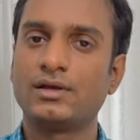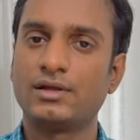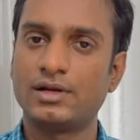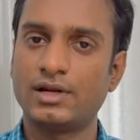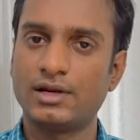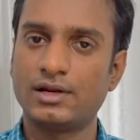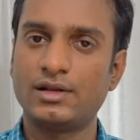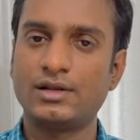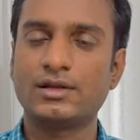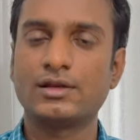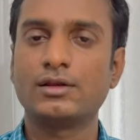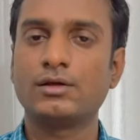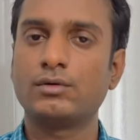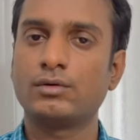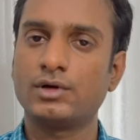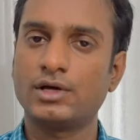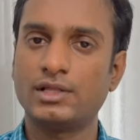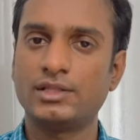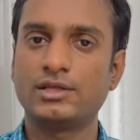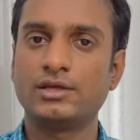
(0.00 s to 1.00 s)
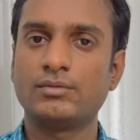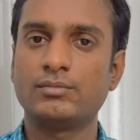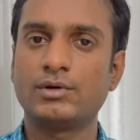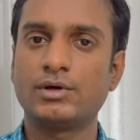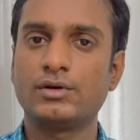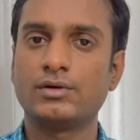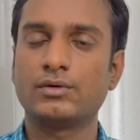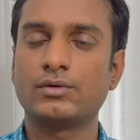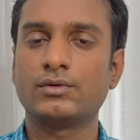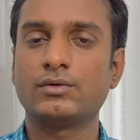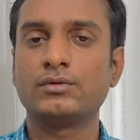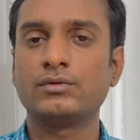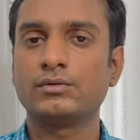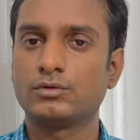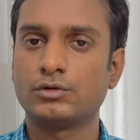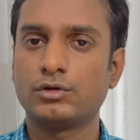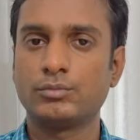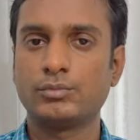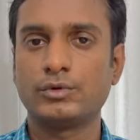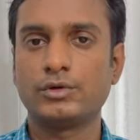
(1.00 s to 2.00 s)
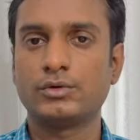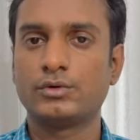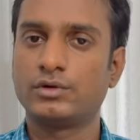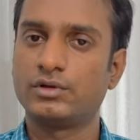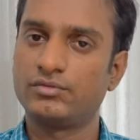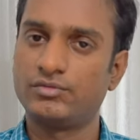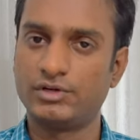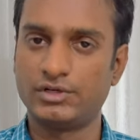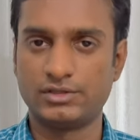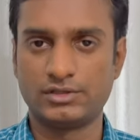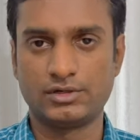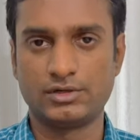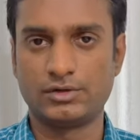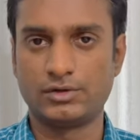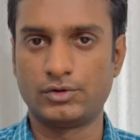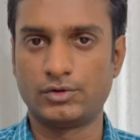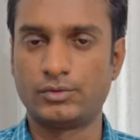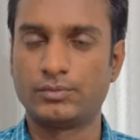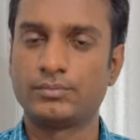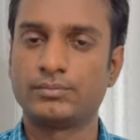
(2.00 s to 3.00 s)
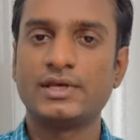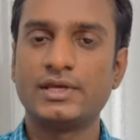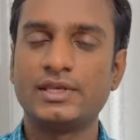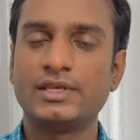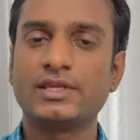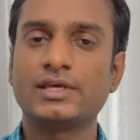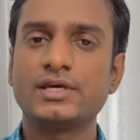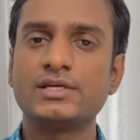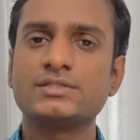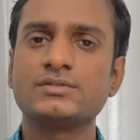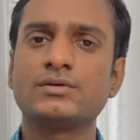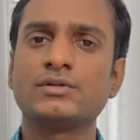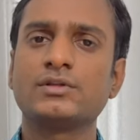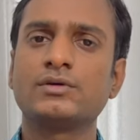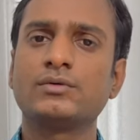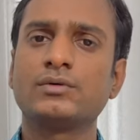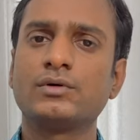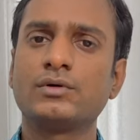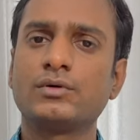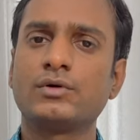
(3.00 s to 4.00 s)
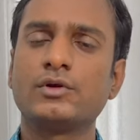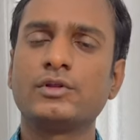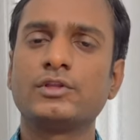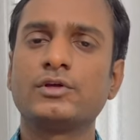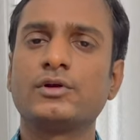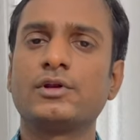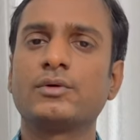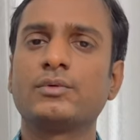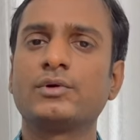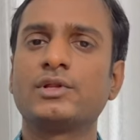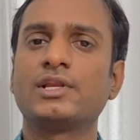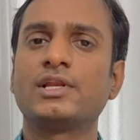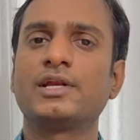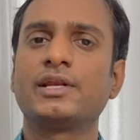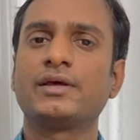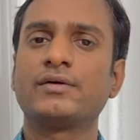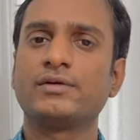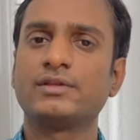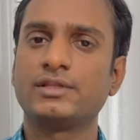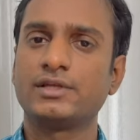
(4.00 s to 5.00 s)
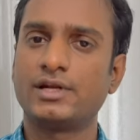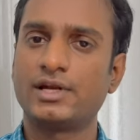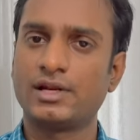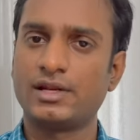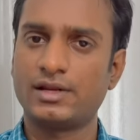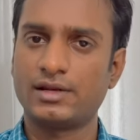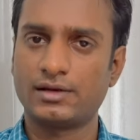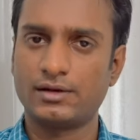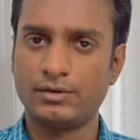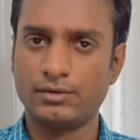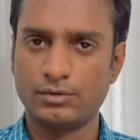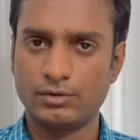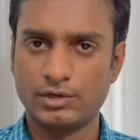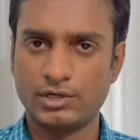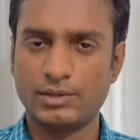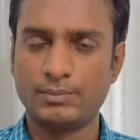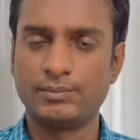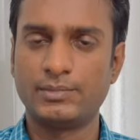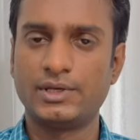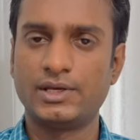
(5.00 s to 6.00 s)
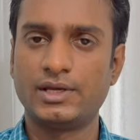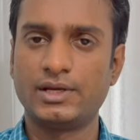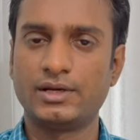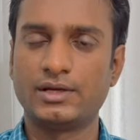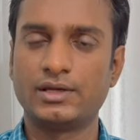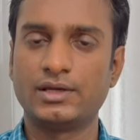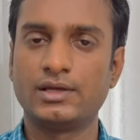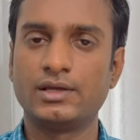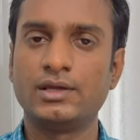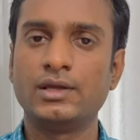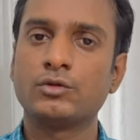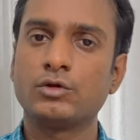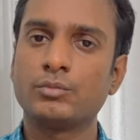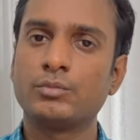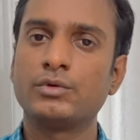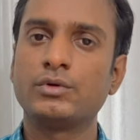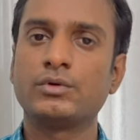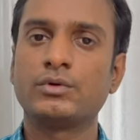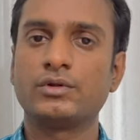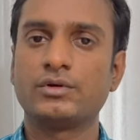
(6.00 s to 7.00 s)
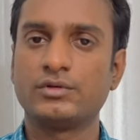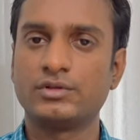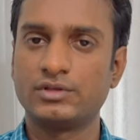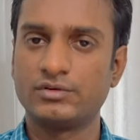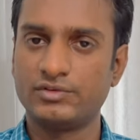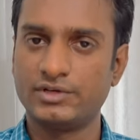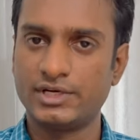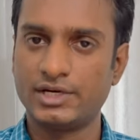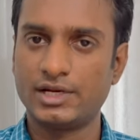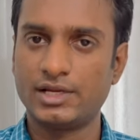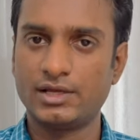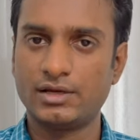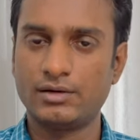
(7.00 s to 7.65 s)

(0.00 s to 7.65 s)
ரெண்டரை கிலோவுக்கு அதிகமாக இருக்கணும் தொப்புள் கொடி விழுந்திருக்கணும் இன்கேஸ் வந்து உங்கள் குழந்தையோட உடல் எடை வந்து ரெண்டரை கிலோவுக்கு கம்மியாக இருக்குது தொப்புள் கொடி வந்து விழலை